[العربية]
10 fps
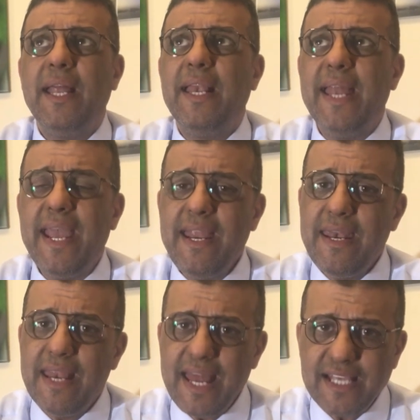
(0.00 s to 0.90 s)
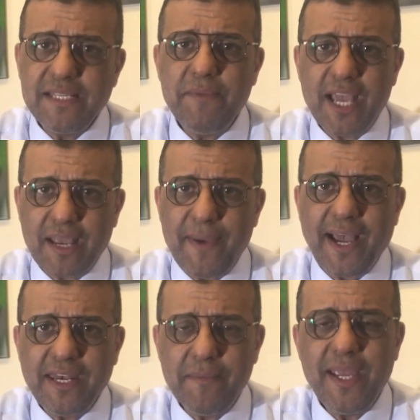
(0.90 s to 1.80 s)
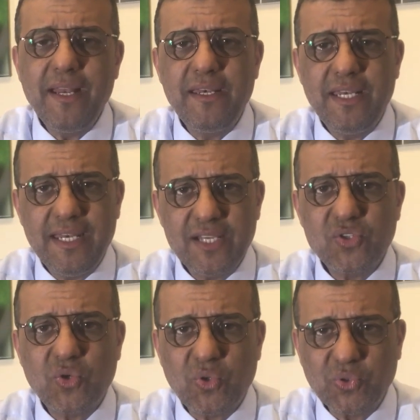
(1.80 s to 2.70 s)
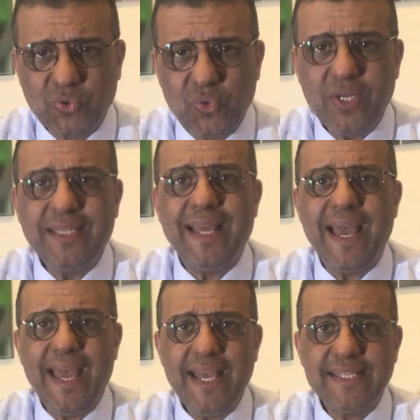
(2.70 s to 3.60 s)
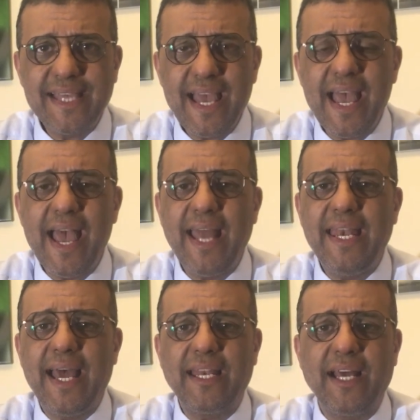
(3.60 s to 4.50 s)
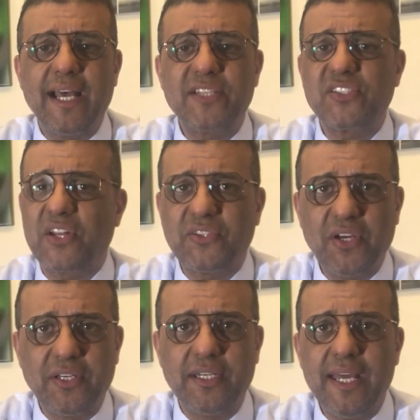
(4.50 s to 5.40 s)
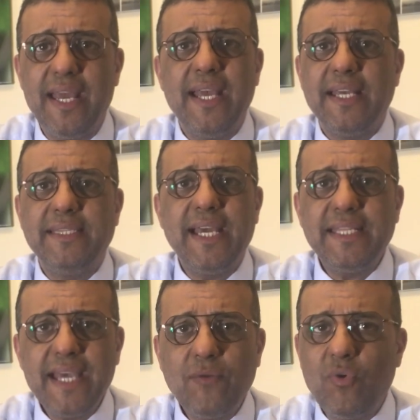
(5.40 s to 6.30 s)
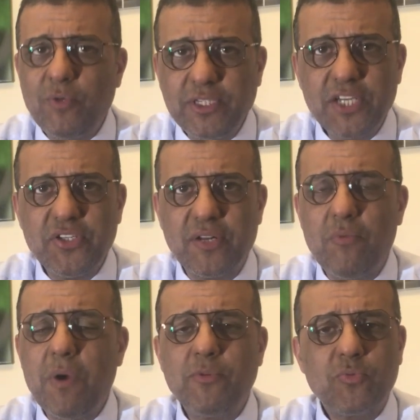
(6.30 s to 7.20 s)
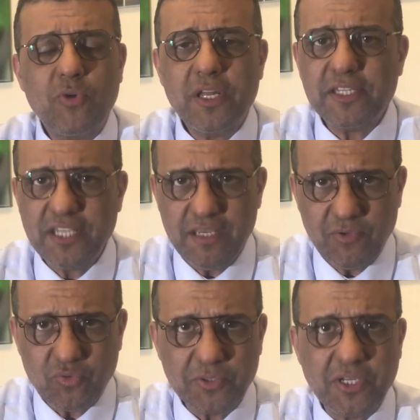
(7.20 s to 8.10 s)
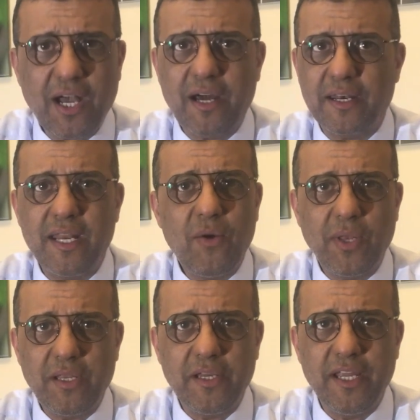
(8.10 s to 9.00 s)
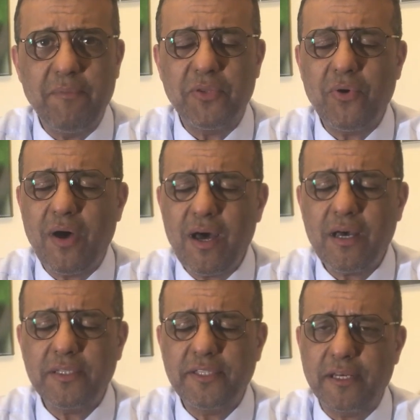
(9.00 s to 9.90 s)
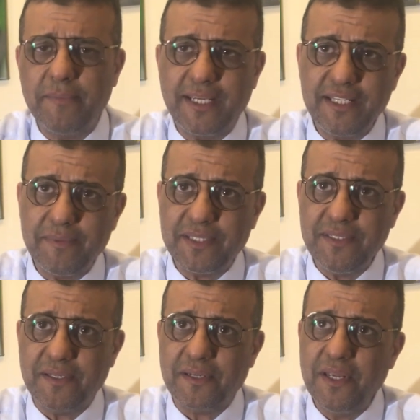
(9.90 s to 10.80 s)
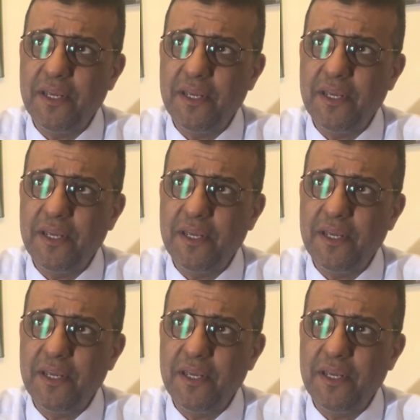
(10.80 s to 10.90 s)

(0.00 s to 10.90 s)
لأن لازم يا جماعة نبين للناس خطورة هذا السرطان ده داء ومنتشر هم مش مجرد حمير وبتجعر لا والله الموضوع أخطر من كده بكتير